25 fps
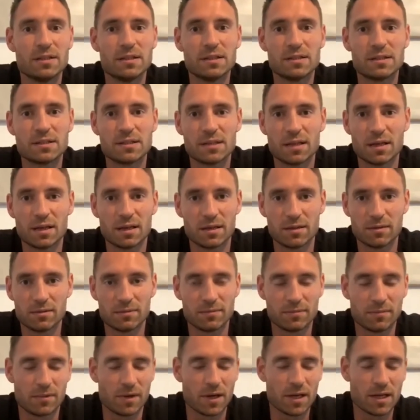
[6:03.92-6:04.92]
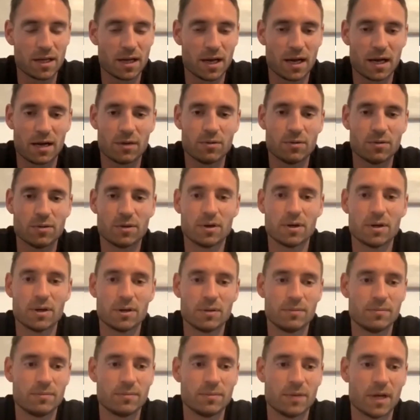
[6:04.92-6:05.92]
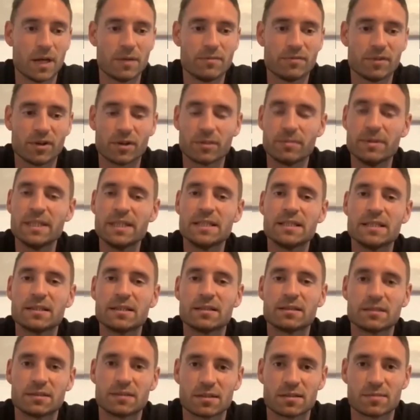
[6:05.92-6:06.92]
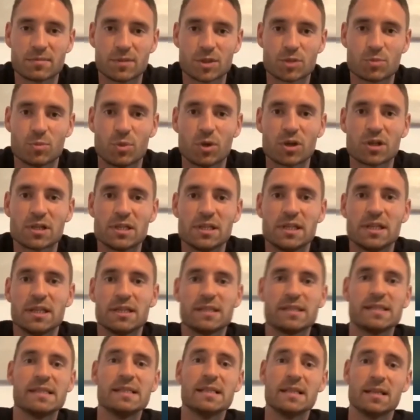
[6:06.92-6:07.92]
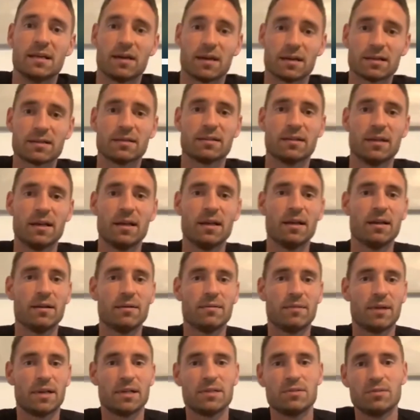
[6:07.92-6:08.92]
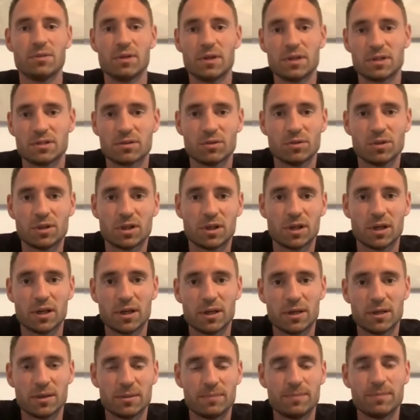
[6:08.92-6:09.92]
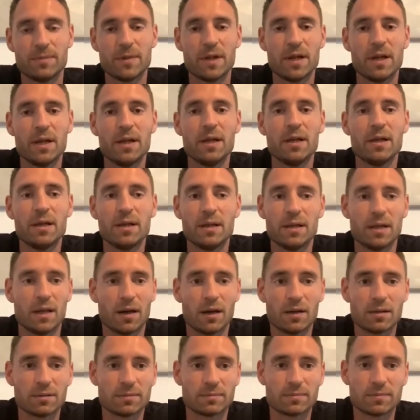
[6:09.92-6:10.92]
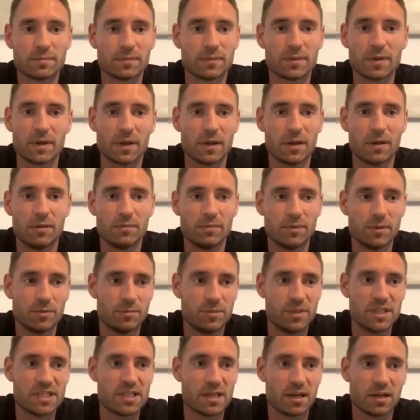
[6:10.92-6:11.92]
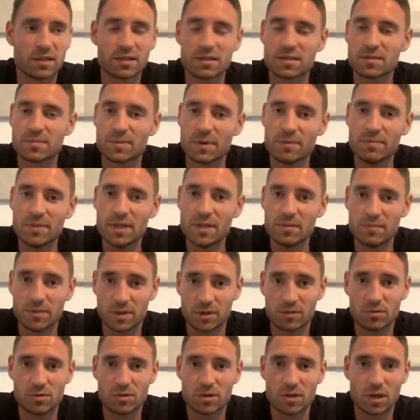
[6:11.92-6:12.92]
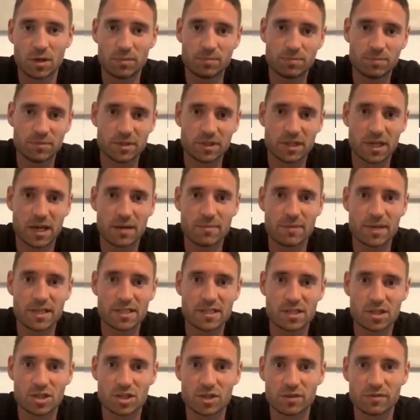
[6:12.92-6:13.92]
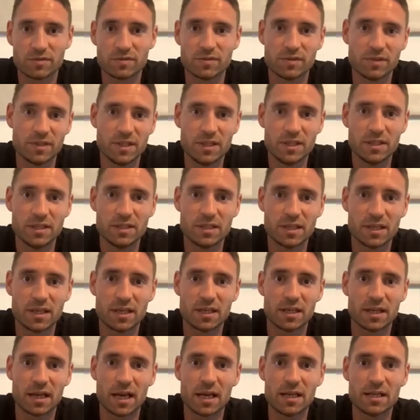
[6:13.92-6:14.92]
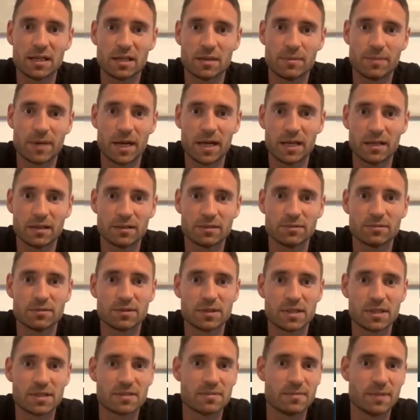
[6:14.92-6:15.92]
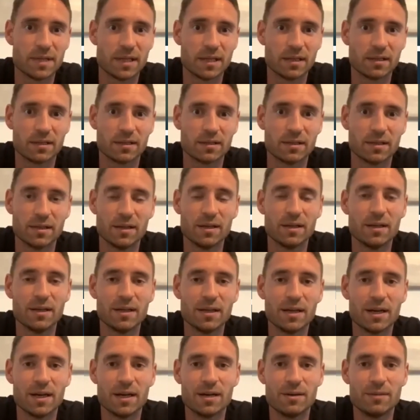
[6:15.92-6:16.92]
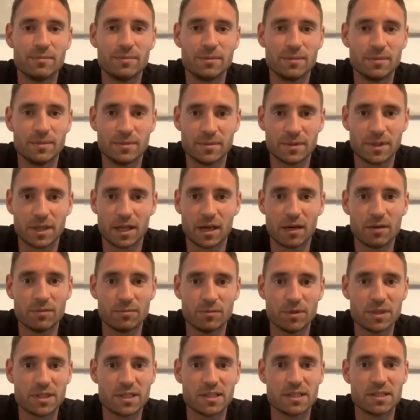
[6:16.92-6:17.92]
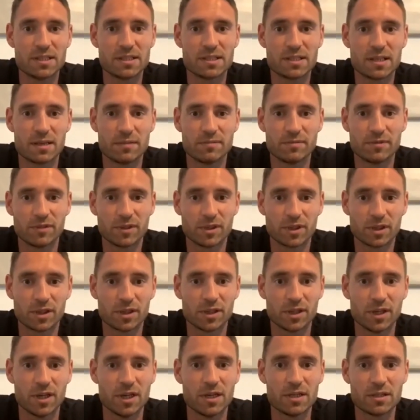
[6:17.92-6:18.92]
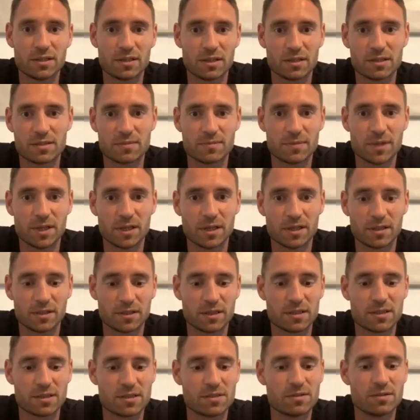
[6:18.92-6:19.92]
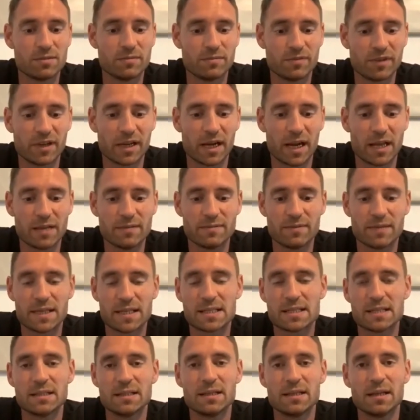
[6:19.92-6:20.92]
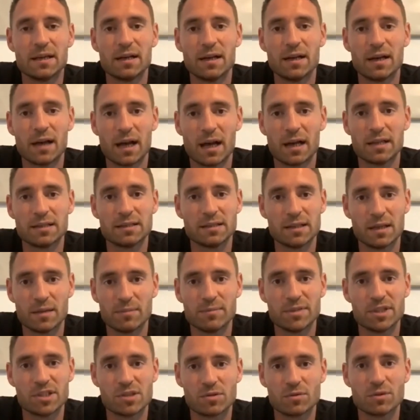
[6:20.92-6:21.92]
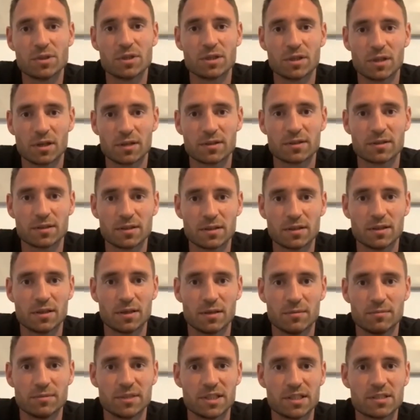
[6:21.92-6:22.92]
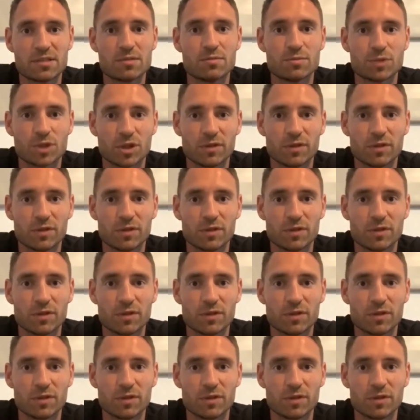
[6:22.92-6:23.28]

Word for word: das äh, war ja auch ähm, einfach wichtig, dass man sportliche Ziele hat, weil du halt doch, äh, ja, ähm, bisher hat es bei mir immer gut geklappt mit drei Meisterschaften hier in der Regionalliga Bayern und deswegen ähm, ja, wollte ich das einfach dass, man, dass ich zu einem Verein wechsle, der auch die Ambitionen hat, ähm, das zu